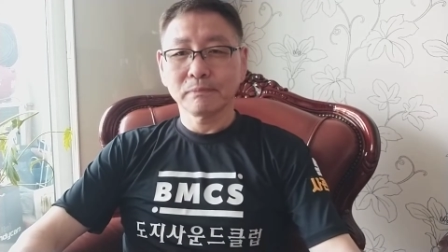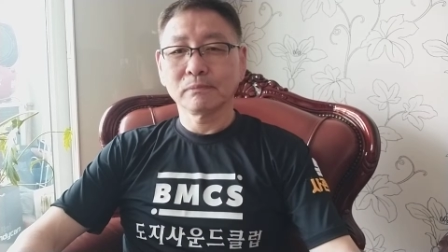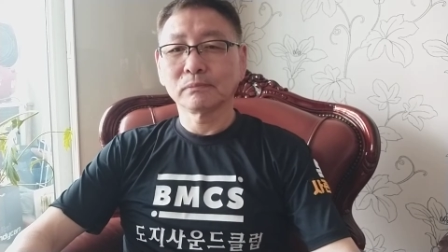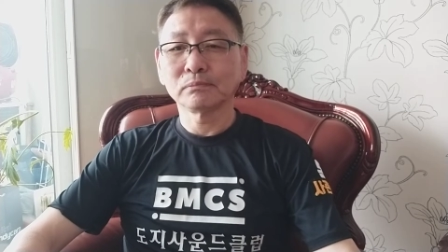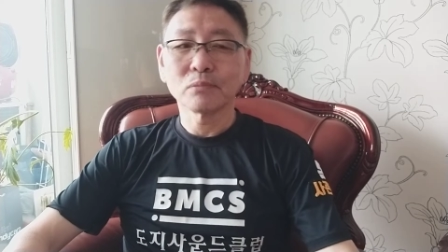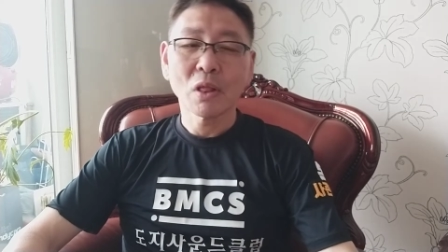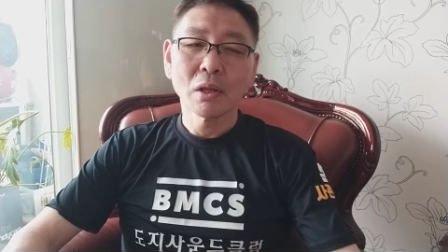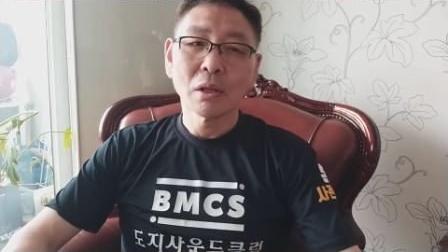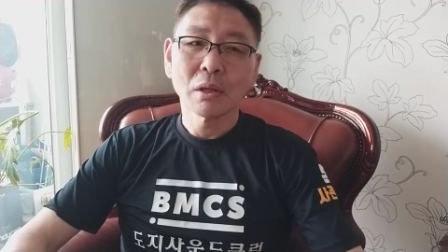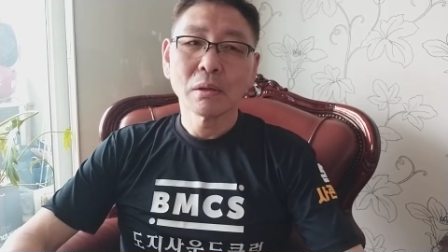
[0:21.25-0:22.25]
음,
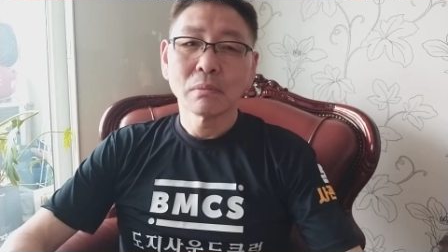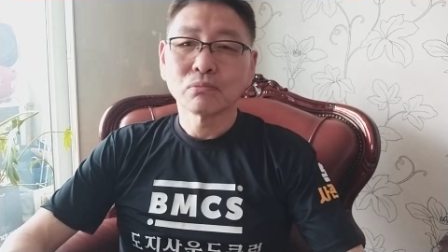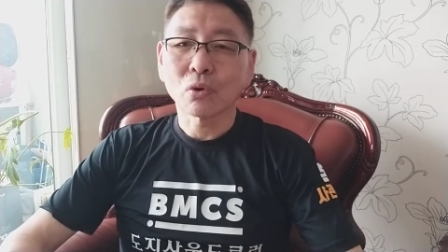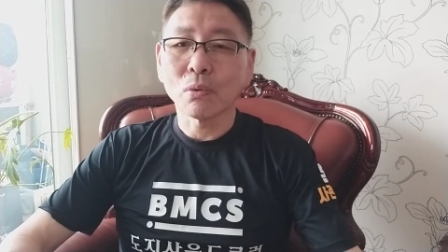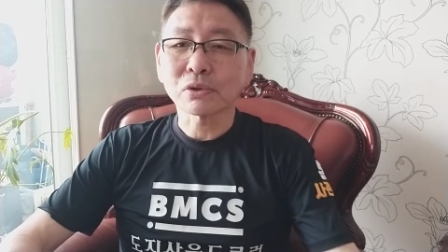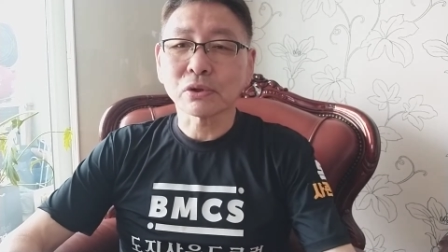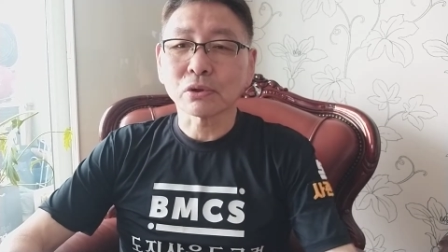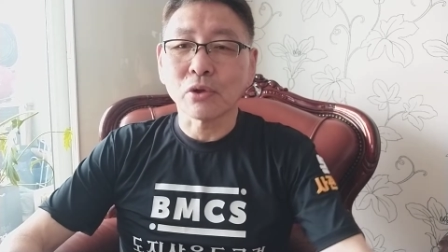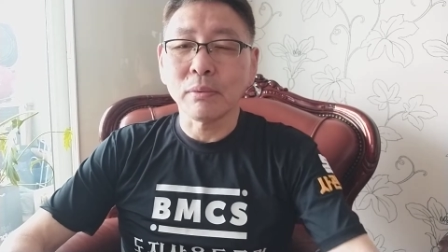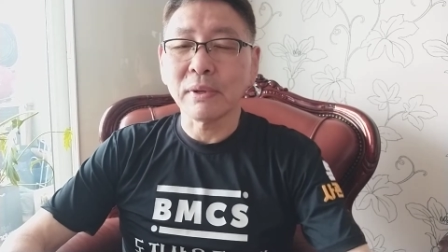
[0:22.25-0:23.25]

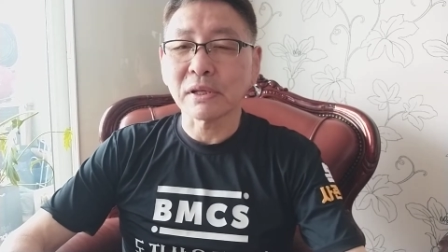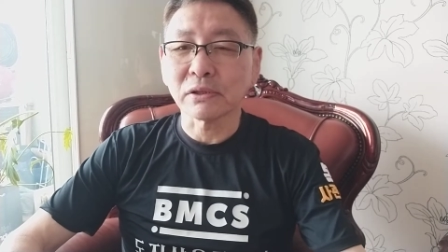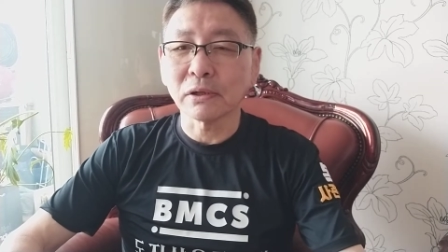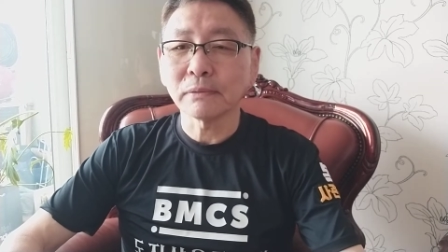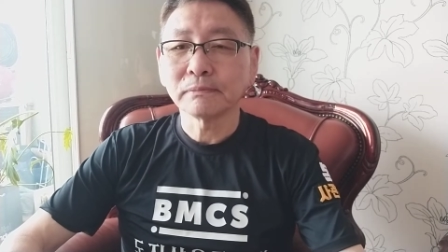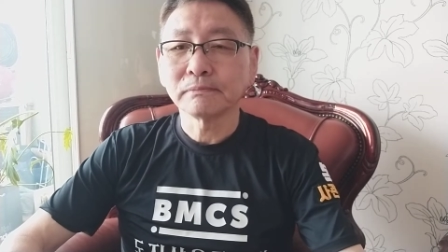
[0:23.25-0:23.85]
프로복서로 데뷔해서